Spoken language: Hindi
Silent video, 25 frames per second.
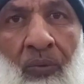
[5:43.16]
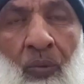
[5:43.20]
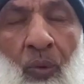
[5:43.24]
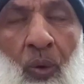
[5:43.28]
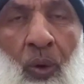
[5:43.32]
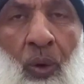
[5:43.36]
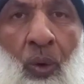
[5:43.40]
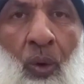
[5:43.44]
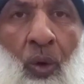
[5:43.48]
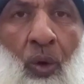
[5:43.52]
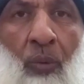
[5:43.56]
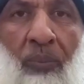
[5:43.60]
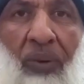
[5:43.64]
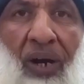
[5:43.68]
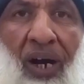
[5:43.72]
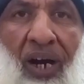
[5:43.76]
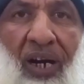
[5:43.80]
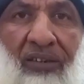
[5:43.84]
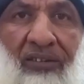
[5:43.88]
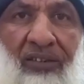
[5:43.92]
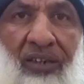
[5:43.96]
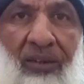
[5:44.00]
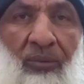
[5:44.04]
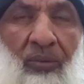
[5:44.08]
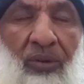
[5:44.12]
वो लोग
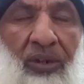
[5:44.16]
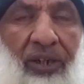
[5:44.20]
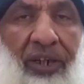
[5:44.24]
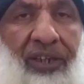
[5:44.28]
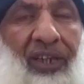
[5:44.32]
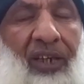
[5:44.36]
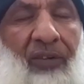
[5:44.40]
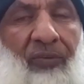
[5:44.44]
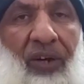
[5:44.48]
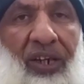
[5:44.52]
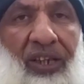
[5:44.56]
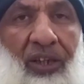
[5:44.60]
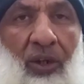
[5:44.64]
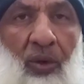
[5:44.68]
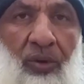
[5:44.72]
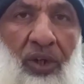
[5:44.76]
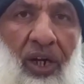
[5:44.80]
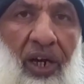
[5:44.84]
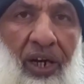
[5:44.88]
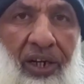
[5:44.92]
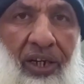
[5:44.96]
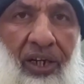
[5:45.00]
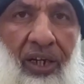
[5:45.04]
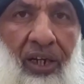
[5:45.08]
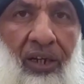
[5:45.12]
बाहर से लड़के फ़ायदा
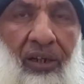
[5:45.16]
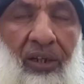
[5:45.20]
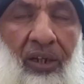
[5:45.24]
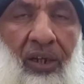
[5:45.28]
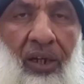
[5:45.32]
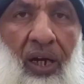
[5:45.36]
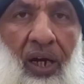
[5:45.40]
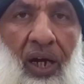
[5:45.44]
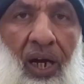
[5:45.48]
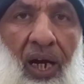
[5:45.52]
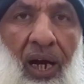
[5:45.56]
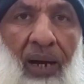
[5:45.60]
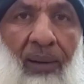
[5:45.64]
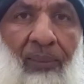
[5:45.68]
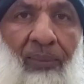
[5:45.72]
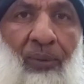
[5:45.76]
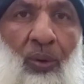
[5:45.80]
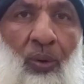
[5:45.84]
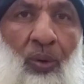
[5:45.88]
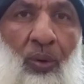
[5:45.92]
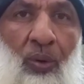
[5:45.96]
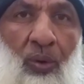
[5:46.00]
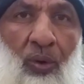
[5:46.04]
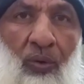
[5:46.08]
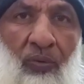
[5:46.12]
उठा रहे हैं आप
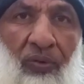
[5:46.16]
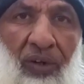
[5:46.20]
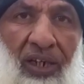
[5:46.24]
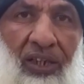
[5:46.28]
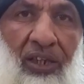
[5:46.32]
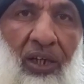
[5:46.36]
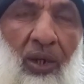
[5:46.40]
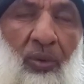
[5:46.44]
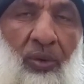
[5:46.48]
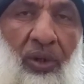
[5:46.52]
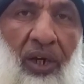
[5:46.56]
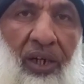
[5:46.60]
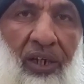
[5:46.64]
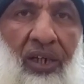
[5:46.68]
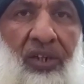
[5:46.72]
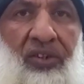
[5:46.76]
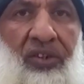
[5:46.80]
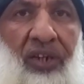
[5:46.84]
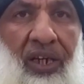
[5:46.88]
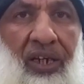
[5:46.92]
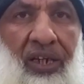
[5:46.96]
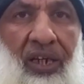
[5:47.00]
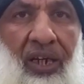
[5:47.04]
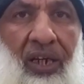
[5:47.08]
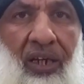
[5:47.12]
लोगों को फ़ायदा उठाना
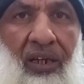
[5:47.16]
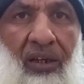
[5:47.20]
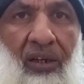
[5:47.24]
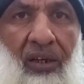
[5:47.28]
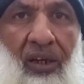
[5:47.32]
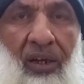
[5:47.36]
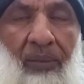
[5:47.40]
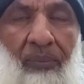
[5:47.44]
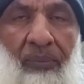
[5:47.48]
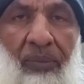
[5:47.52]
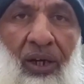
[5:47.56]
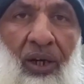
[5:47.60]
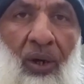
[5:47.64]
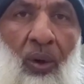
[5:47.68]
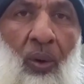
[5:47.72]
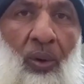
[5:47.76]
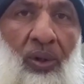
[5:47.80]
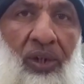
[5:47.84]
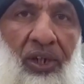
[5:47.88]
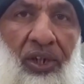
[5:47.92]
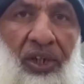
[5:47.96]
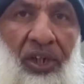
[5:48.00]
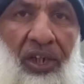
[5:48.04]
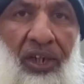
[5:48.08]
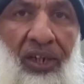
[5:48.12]
चाहिए मैं
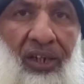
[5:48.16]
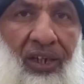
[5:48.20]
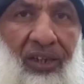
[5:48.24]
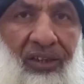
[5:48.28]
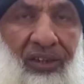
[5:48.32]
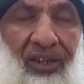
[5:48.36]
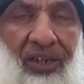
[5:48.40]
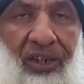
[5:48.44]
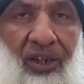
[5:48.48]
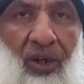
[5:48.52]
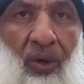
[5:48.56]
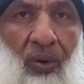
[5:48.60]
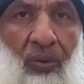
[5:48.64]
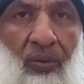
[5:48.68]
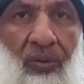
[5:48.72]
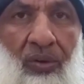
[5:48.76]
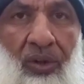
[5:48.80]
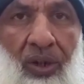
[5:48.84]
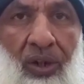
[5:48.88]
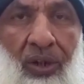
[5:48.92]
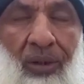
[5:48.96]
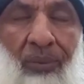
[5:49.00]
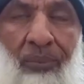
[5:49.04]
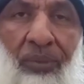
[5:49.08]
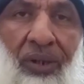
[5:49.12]
ऑनलाइन ट्रेनिंग दे रहा
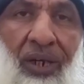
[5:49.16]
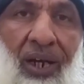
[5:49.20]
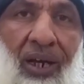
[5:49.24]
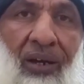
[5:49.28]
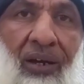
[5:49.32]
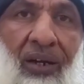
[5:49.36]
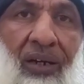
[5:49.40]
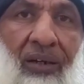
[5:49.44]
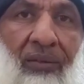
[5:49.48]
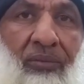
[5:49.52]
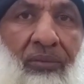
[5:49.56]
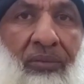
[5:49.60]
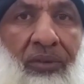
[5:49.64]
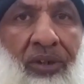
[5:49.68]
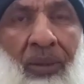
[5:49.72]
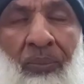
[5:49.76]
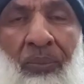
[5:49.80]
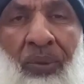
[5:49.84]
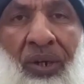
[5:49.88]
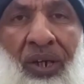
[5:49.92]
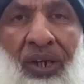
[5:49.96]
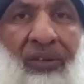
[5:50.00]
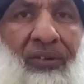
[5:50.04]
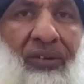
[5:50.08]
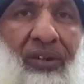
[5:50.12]
हूँ मेरा
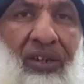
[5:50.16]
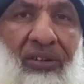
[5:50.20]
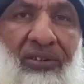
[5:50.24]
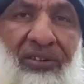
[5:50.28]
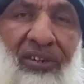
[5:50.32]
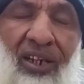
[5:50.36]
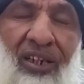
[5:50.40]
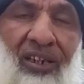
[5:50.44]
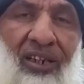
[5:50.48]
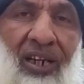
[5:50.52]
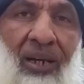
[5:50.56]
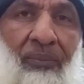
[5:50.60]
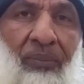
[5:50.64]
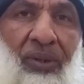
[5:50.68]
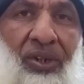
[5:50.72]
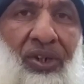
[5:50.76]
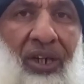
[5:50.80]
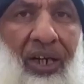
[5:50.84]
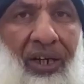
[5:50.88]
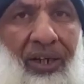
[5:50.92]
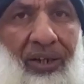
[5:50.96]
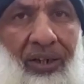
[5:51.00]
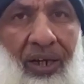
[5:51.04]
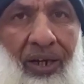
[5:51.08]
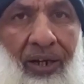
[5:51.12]
नंबर इंस्टाग्राम पे
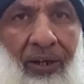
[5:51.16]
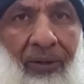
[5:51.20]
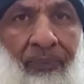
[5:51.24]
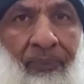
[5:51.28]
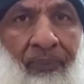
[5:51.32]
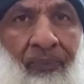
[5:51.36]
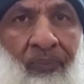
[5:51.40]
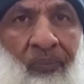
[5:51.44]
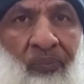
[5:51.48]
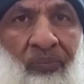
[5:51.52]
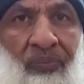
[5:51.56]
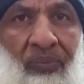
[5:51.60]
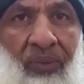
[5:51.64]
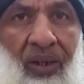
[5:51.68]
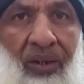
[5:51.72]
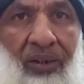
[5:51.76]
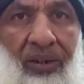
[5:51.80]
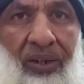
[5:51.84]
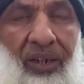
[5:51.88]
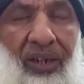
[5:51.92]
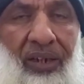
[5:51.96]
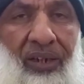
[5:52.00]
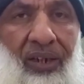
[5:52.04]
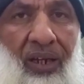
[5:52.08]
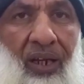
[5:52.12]
चल रहा है
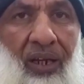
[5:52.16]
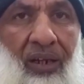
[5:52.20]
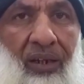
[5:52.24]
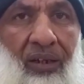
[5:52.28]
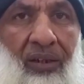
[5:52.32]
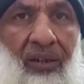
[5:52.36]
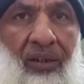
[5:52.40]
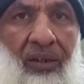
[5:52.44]
ठीक ना